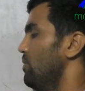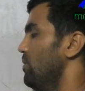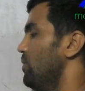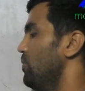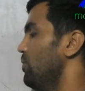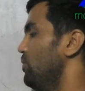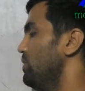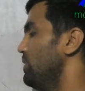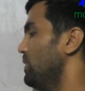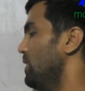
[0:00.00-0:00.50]

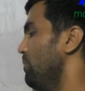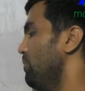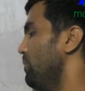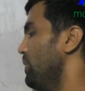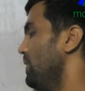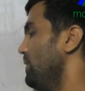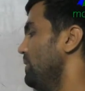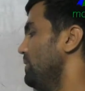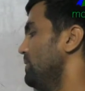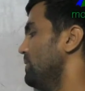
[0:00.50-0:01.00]
फ्रूट्स के
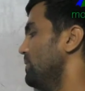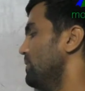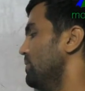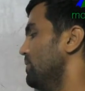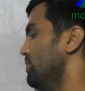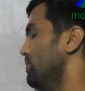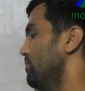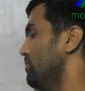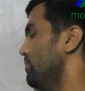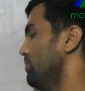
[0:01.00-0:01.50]
पील्स
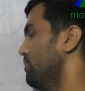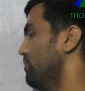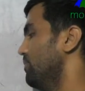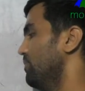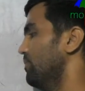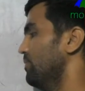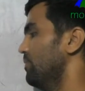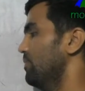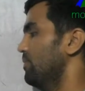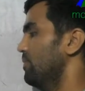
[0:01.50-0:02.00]

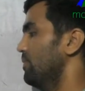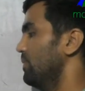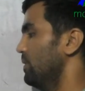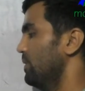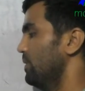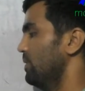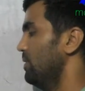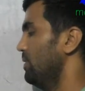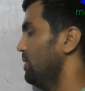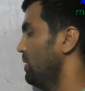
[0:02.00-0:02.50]

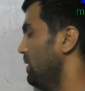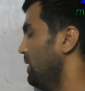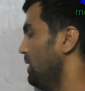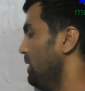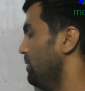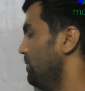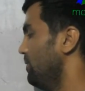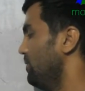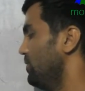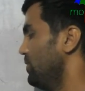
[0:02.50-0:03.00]
ठीक
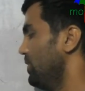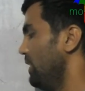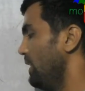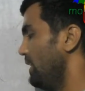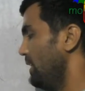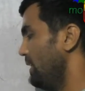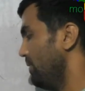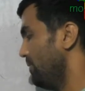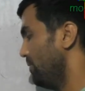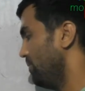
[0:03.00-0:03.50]
है
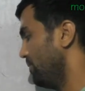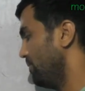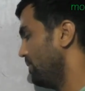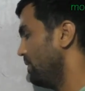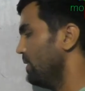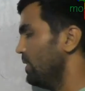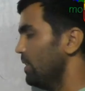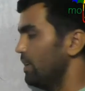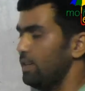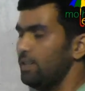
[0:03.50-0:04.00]

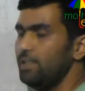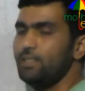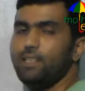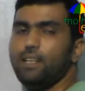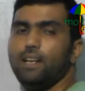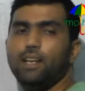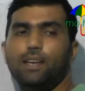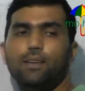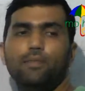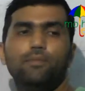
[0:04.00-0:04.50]
छिलके इस
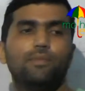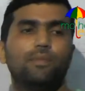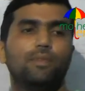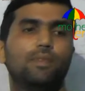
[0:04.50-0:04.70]
तरह के